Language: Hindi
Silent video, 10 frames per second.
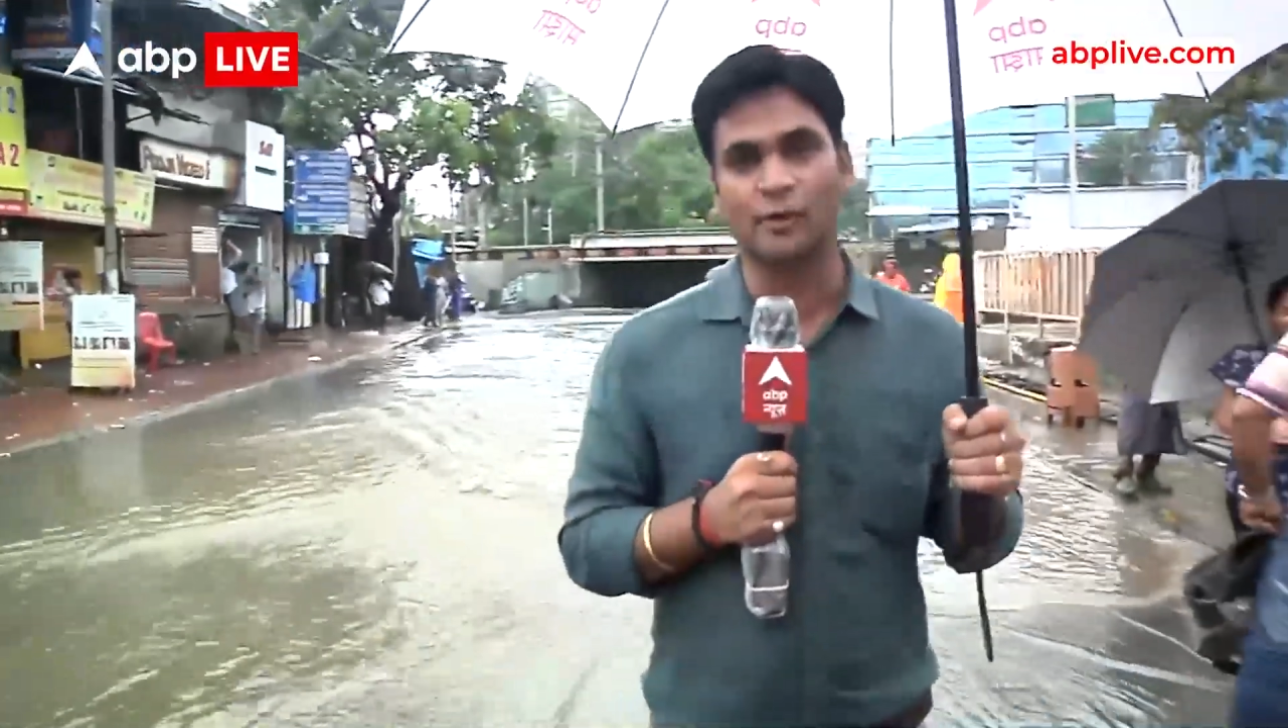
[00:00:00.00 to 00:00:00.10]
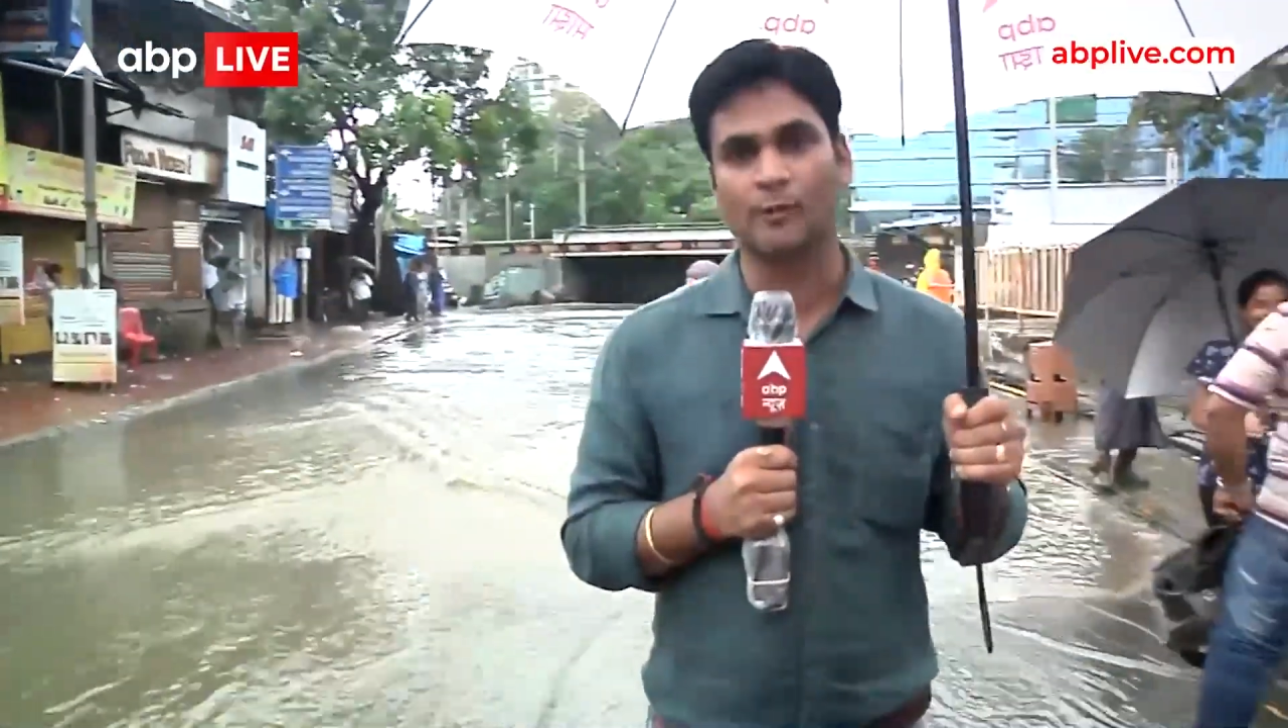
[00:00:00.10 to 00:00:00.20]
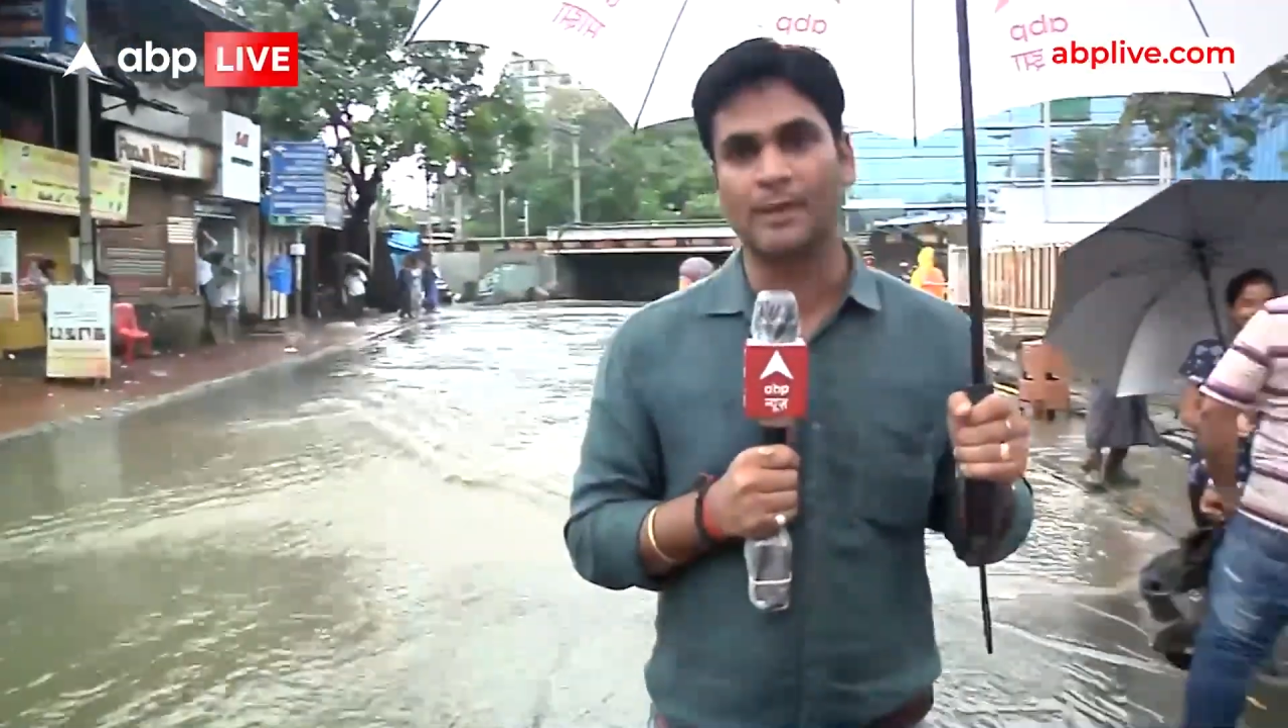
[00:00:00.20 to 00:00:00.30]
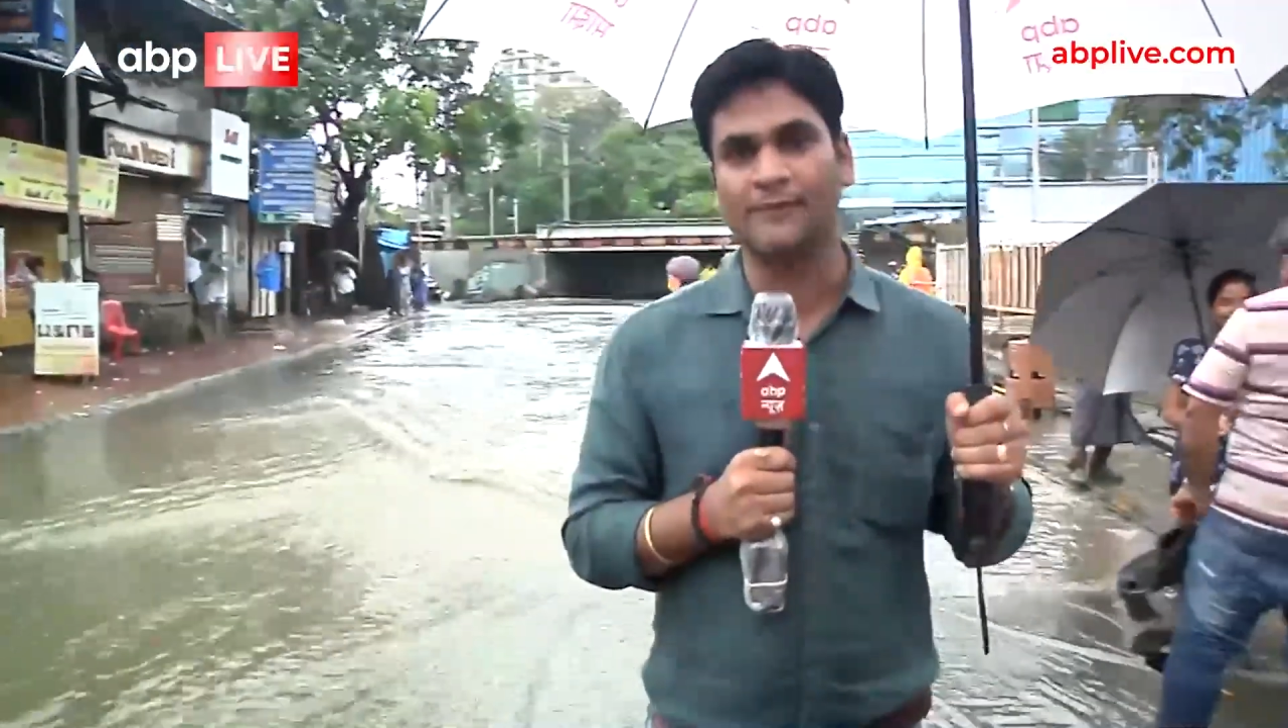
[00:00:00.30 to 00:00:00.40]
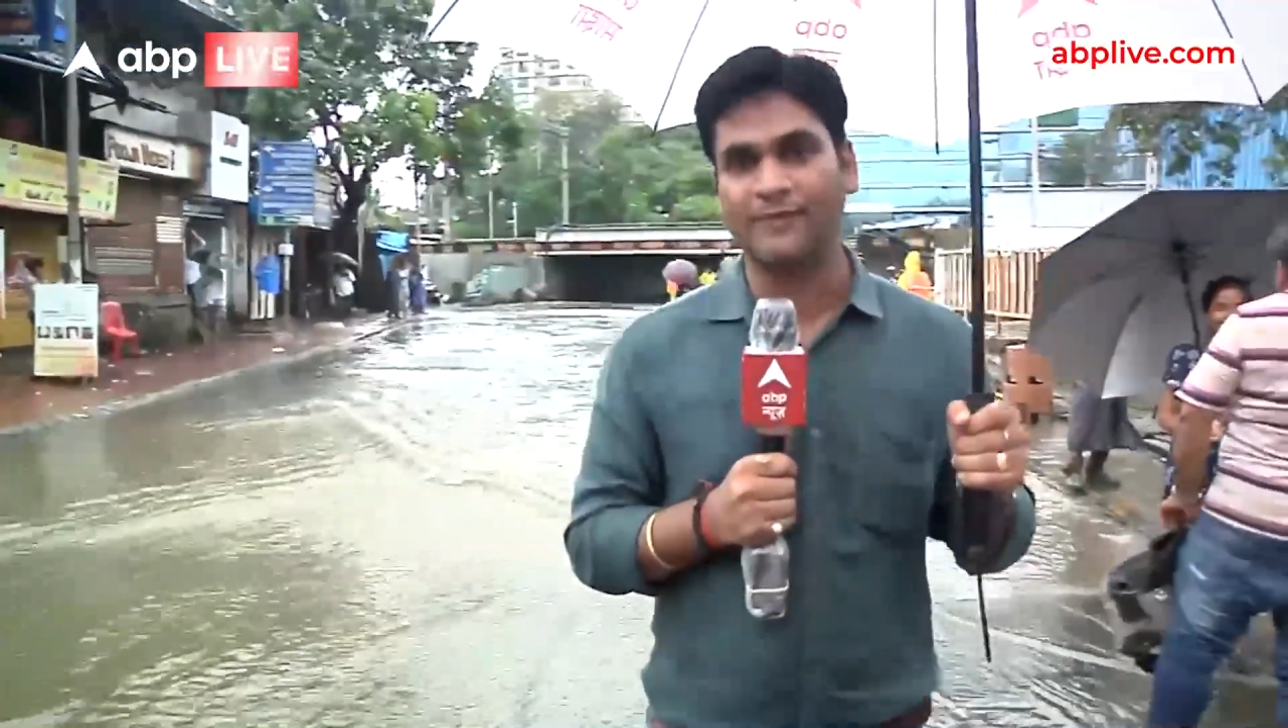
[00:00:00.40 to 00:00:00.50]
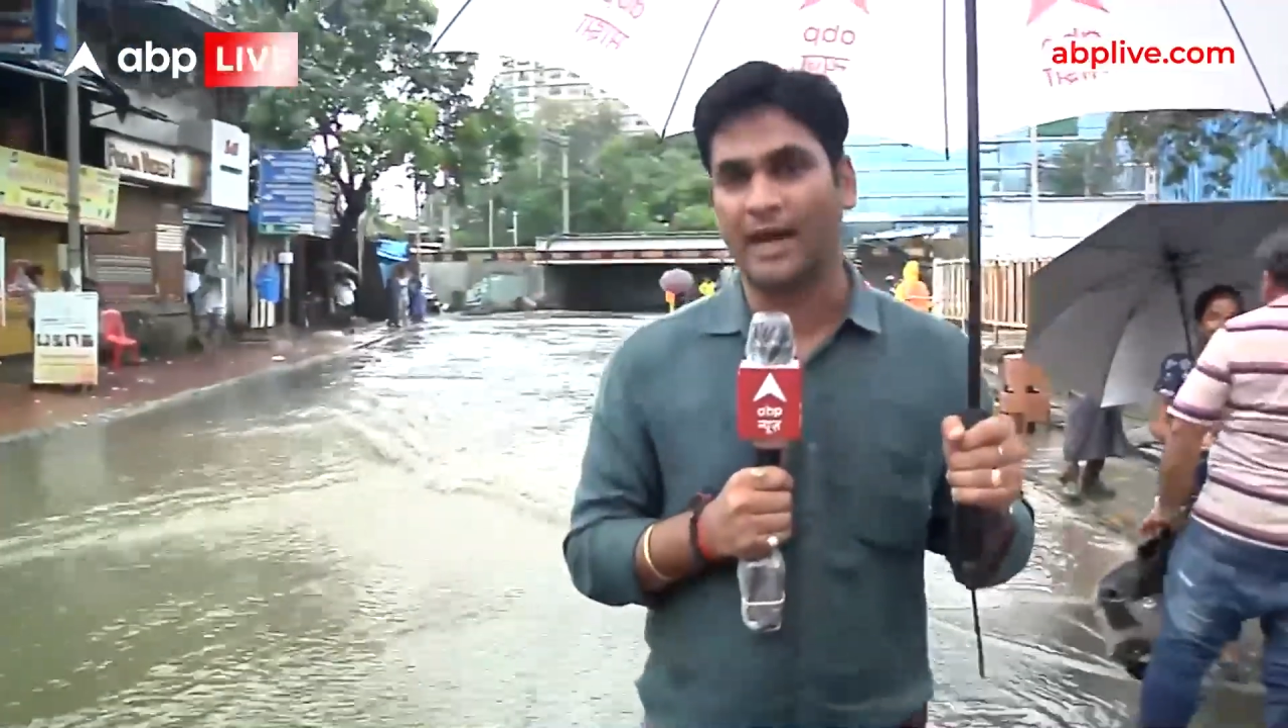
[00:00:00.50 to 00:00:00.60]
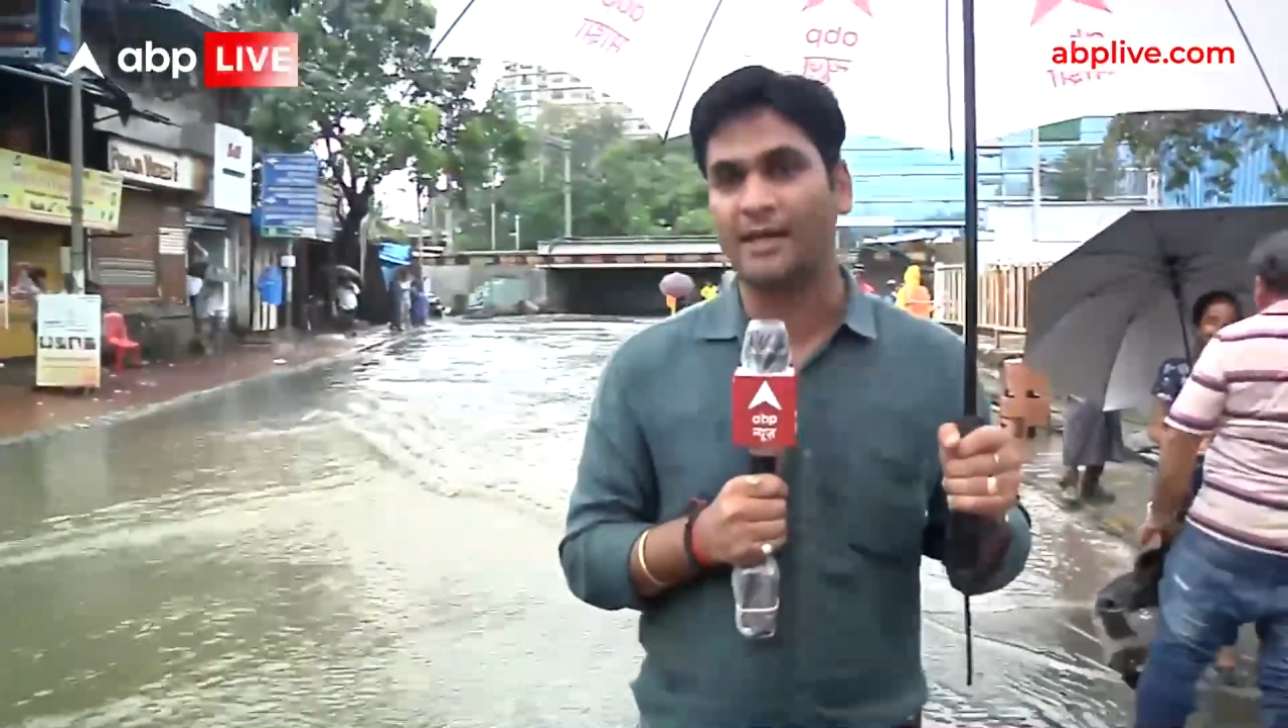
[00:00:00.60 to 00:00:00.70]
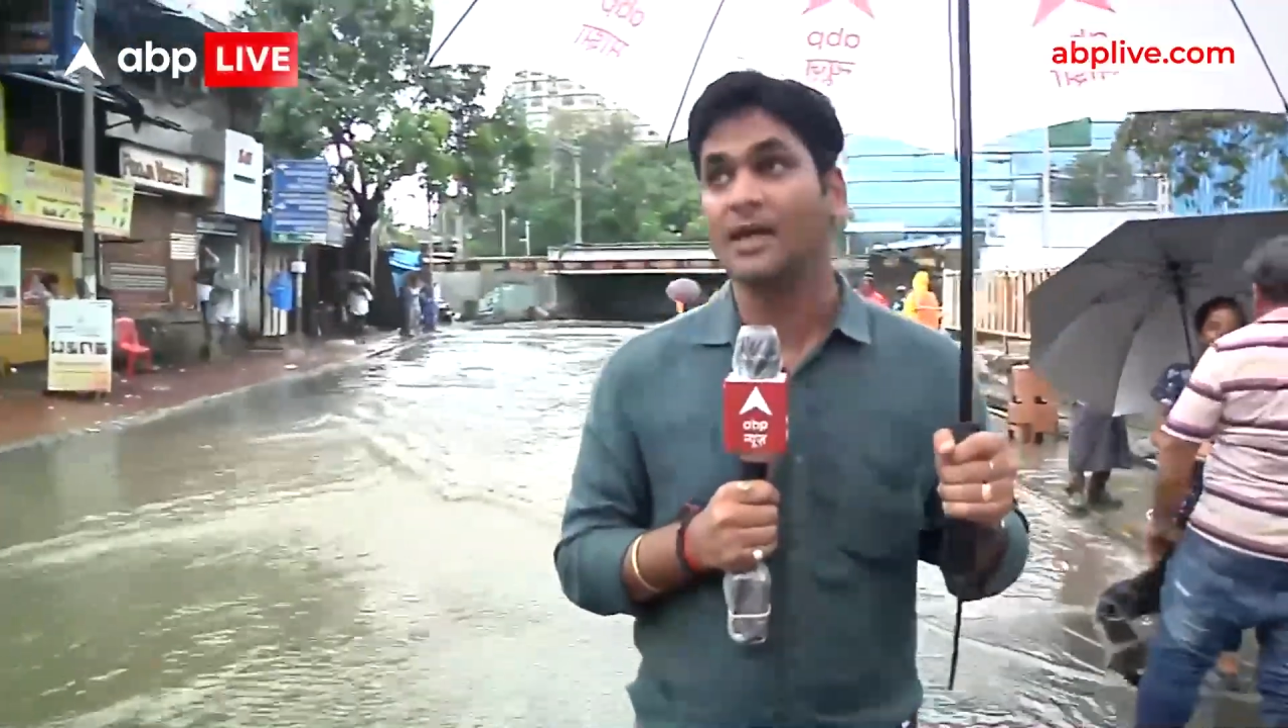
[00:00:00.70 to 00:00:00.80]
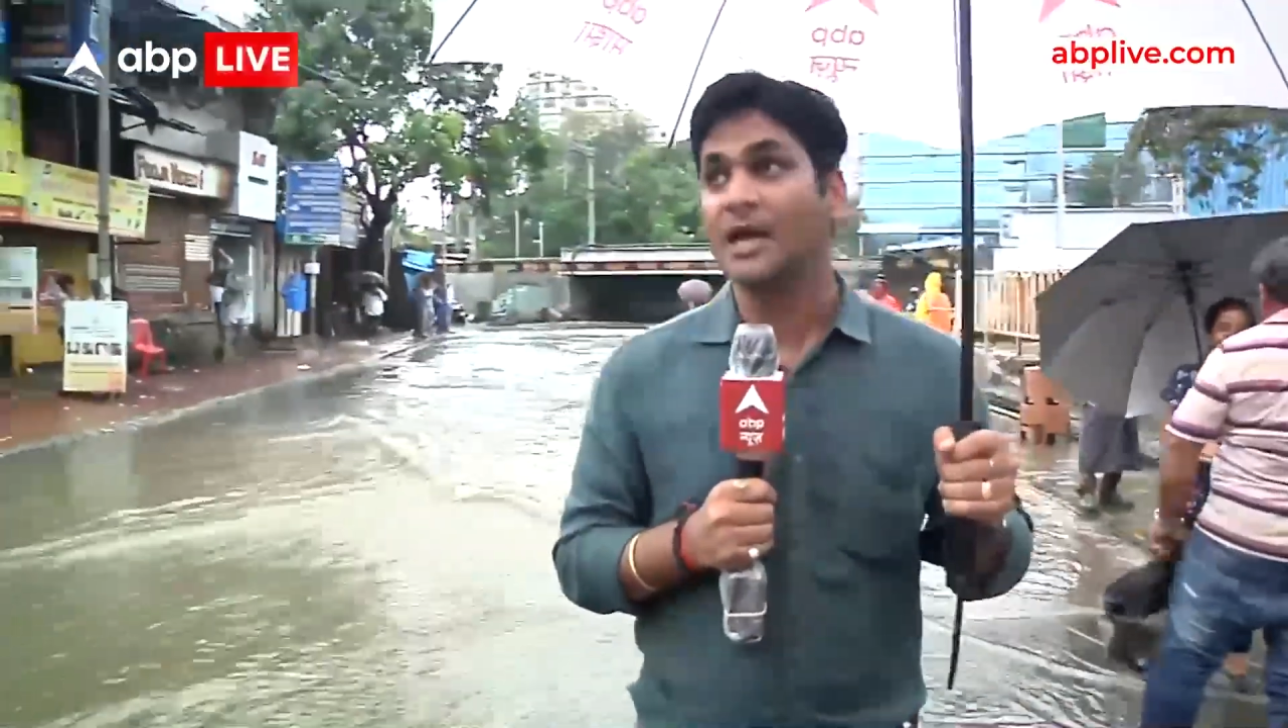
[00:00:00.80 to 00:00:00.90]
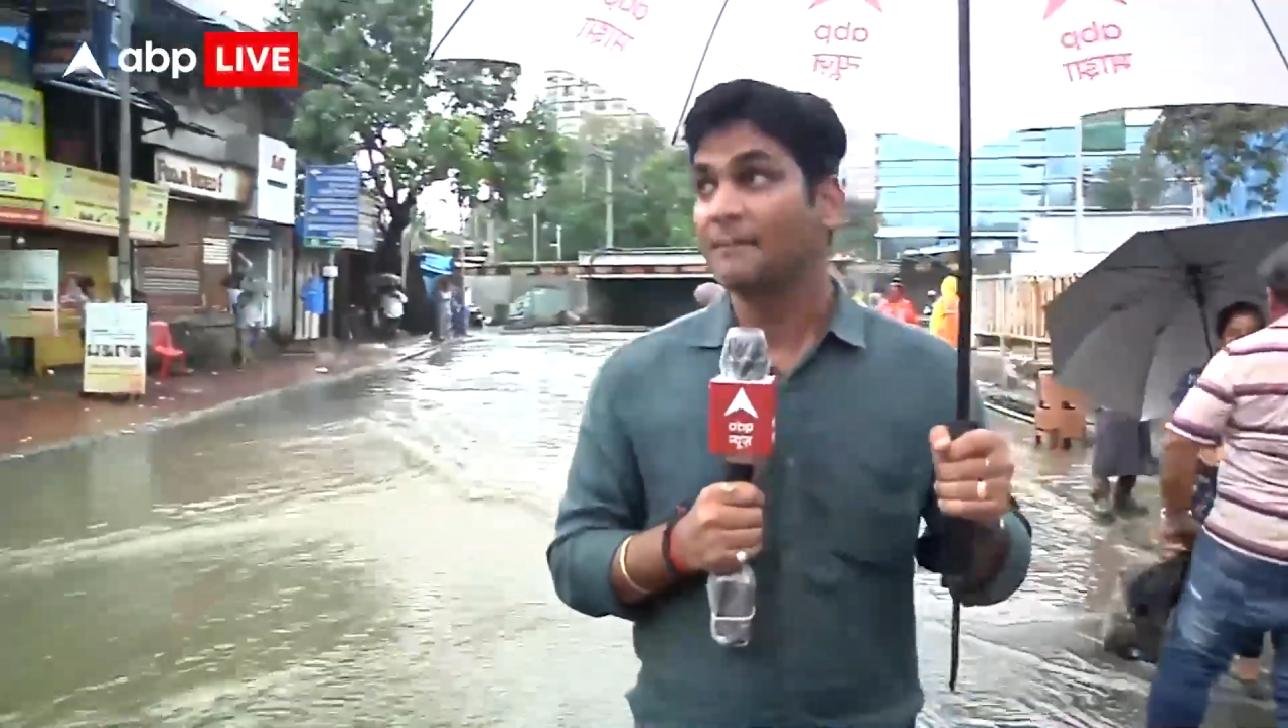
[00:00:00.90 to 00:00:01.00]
को मिली फिलहाल